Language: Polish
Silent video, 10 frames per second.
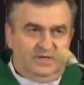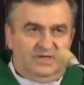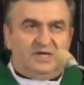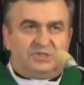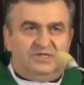
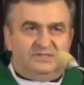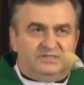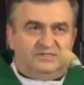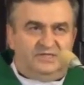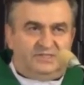Jakże
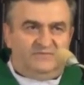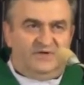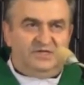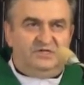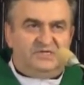
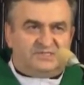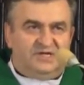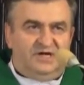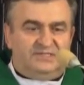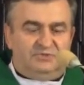zdecydowanie nie
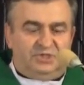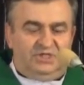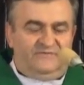zgadzał się